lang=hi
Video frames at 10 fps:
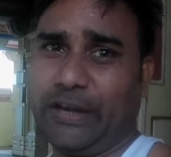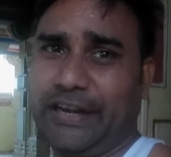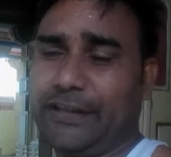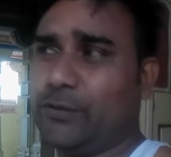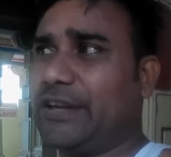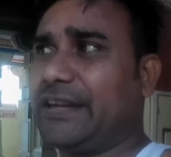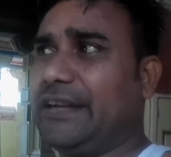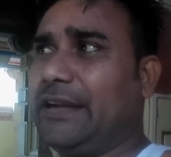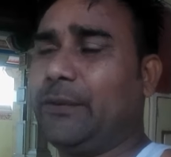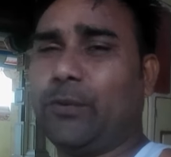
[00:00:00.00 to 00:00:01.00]
लेडीज वगैरह
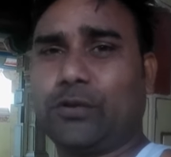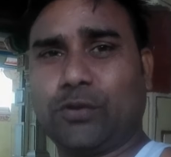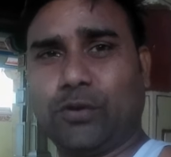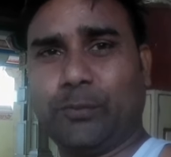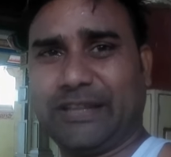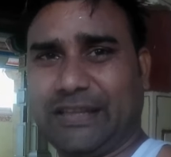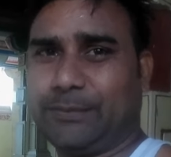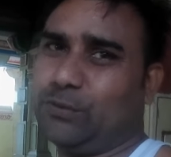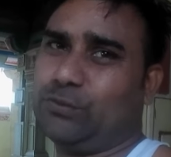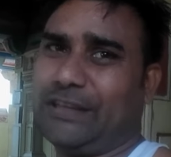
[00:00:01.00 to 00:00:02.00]
हैं वो तो मतलब
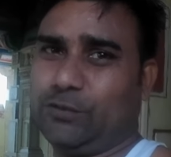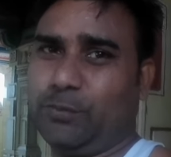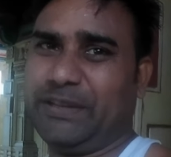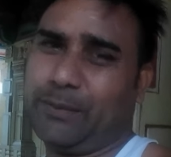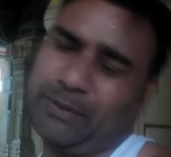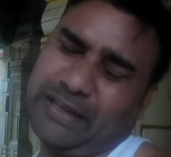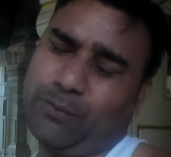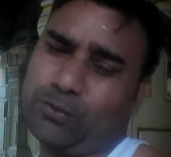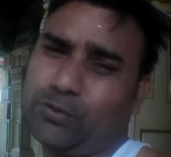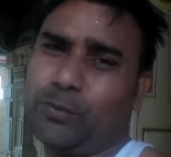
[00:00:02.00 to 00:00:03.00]
कि उनका जो भी कपड़े हैं
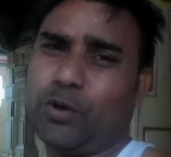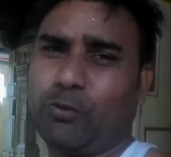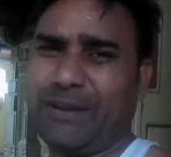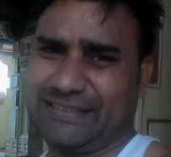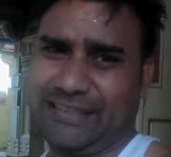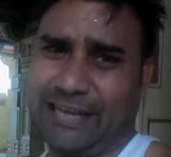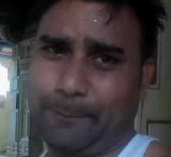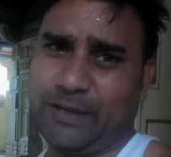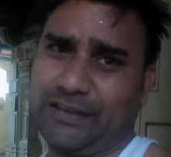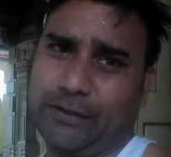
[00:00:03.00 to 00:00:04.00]
उनको भी तो वैसे ही
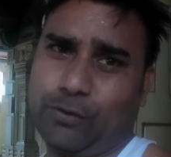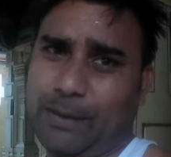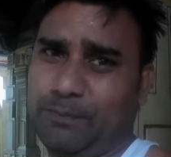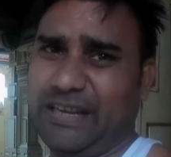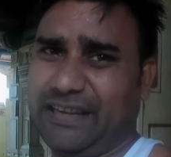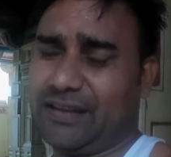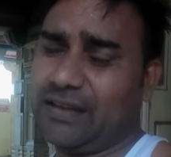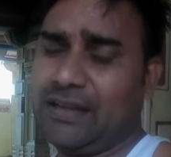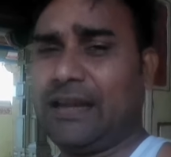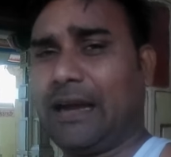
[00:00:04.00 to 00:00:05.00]
रैप करके वो आप लेकर
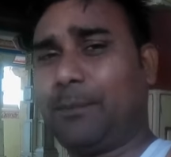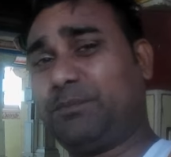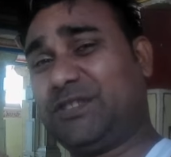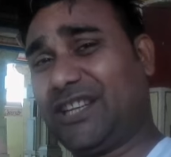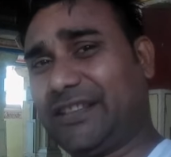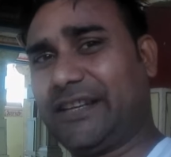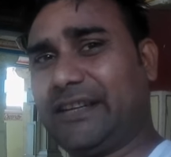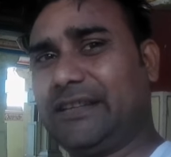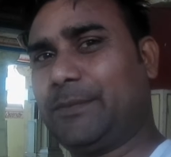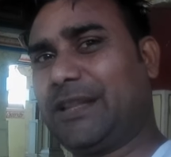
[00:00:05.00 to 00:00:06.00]
आप चलते
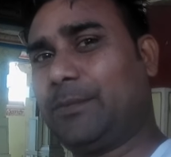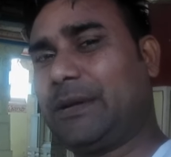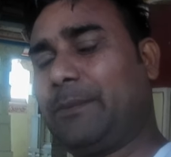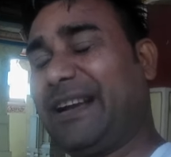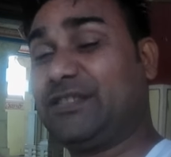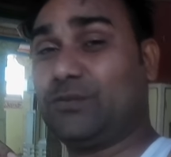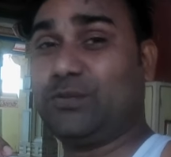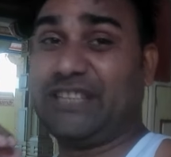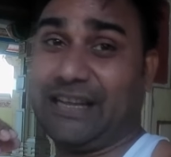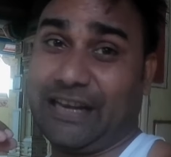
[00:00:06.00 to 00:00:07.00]
रहिए मतलब कि बाईस
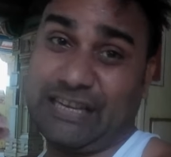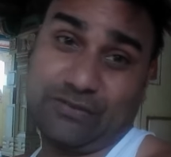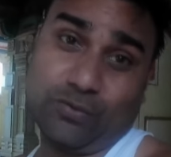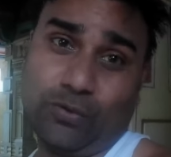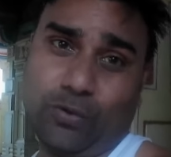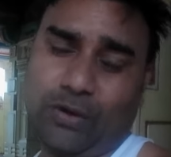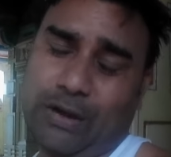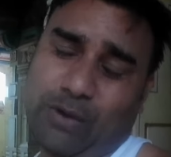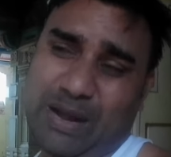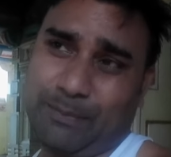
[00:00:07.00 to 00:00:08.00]
कुंड जहाँ लास्ट कुंड होगा
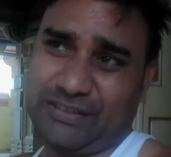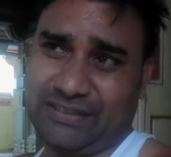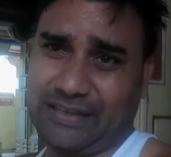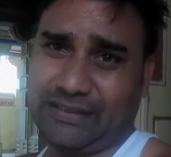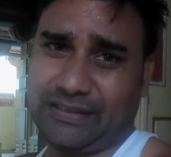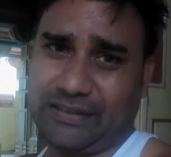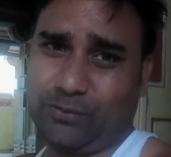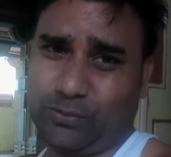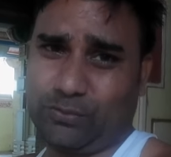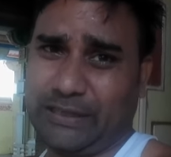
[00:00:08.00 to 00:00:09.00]
वहाँ पर स्नान करने
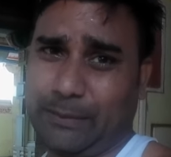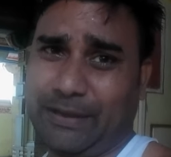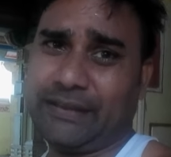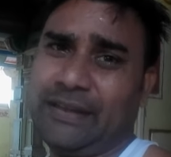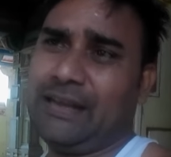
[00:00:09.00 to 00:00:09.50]
होने के बाद